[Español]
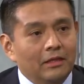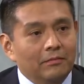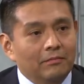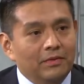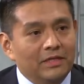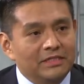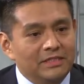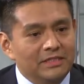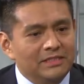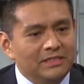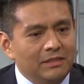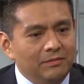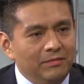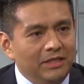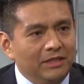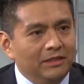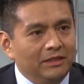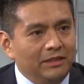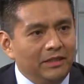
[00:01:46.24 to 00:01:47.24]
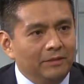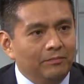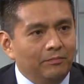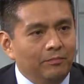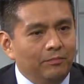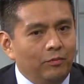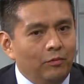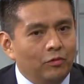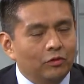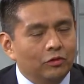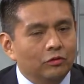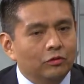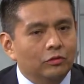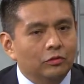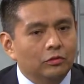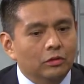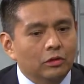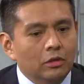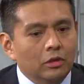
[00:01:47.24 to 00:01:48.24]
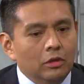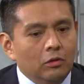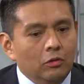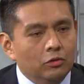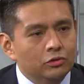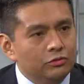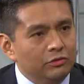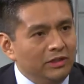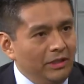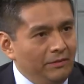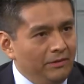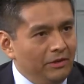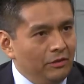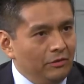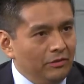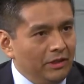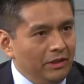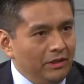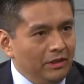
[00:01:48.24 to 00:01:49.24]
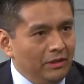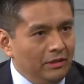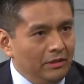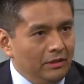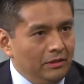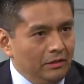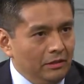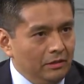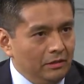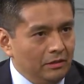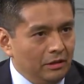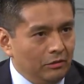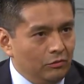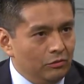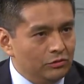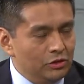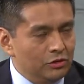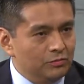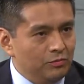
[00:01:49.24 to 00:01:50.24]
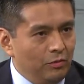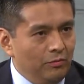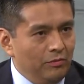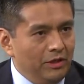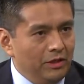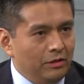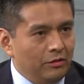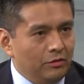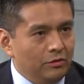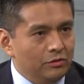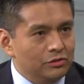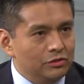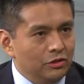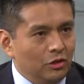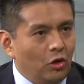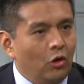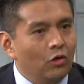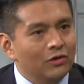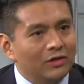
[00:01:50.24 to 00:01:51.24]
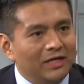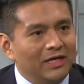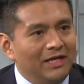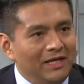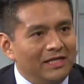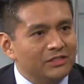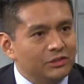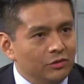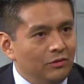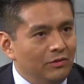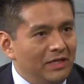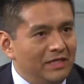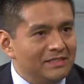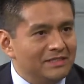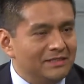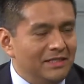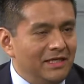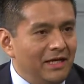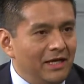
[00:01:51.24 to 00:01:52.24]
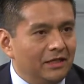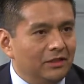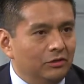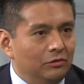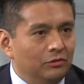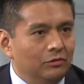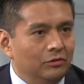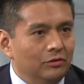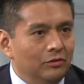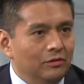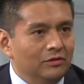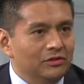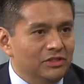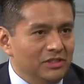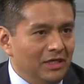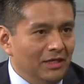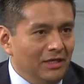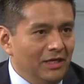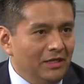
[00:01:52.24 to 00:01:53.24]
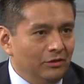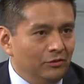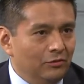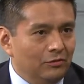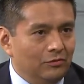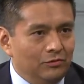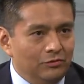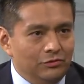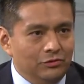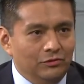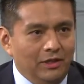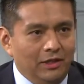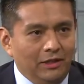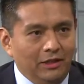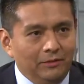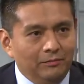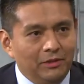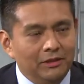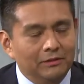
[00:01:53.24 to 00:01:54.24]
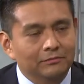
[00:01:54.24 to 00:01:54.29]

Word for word: precisamente por eh, uso indebido de recursos públicos con relación a este acto charlando con John Ackerman.